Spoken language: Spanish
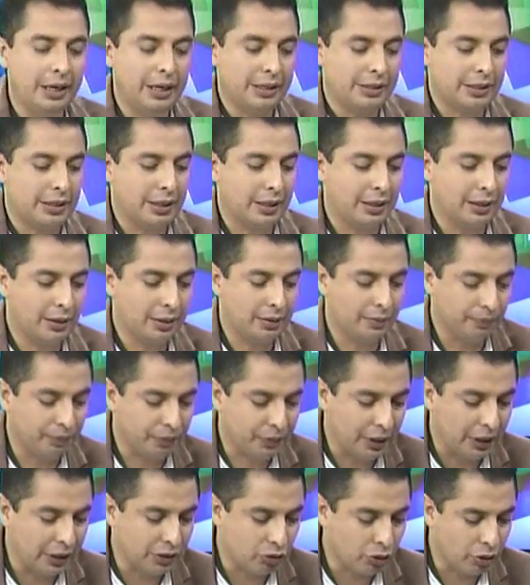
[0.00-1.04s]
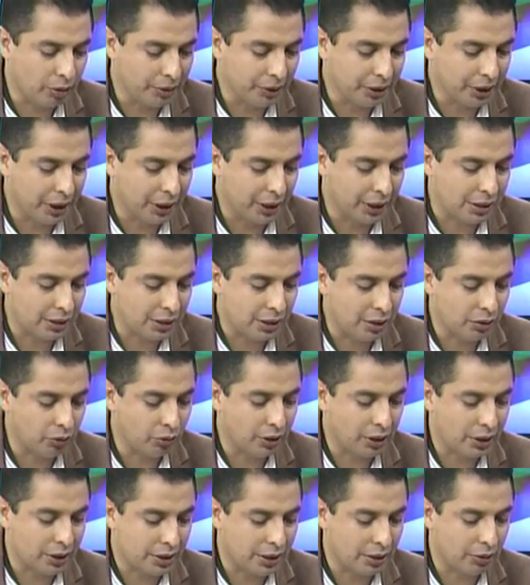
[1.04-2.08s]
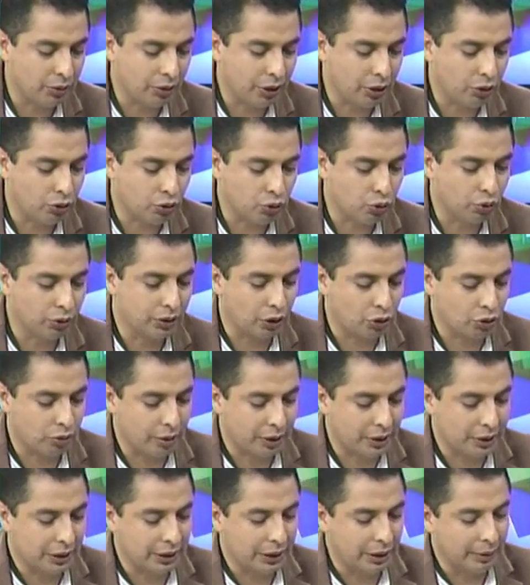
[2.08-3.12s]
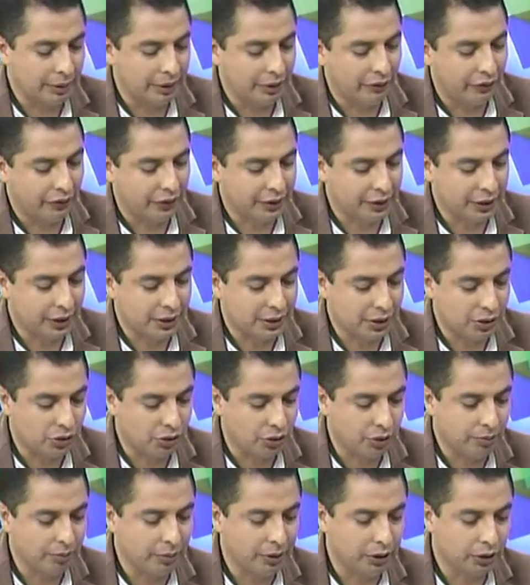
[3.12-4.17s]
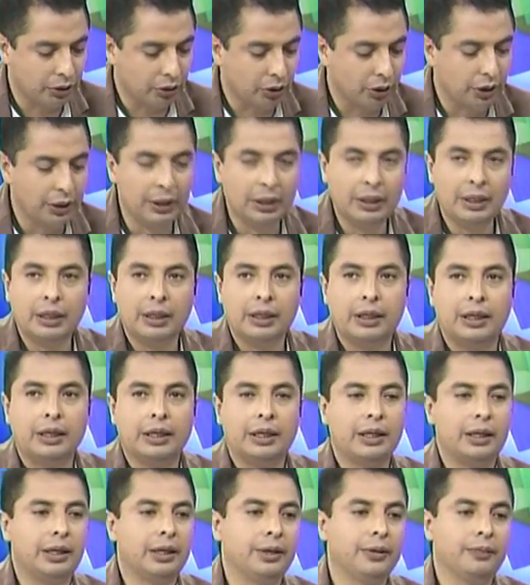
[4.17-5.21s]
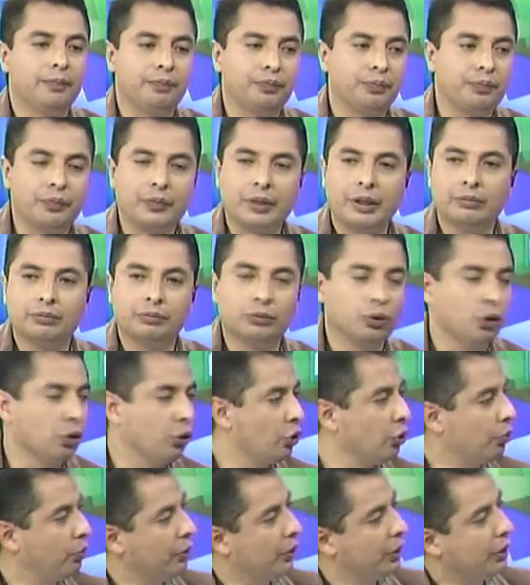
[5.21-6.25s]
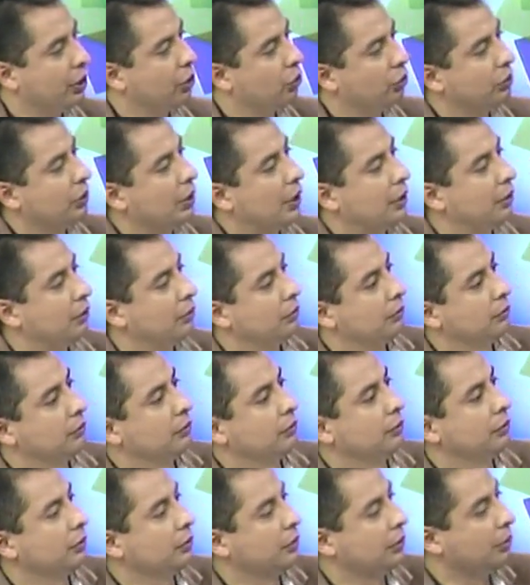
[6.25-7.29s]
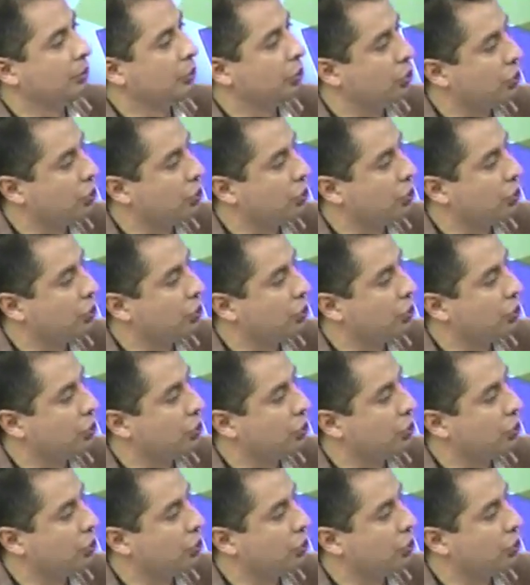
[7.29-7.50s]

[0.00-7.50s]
que, que, seguramente quieran hacer algunas, algunas consultas sobre este tema de fertilización in vitro. Eh, ¿Dónde lo pueden encontrar? Estamos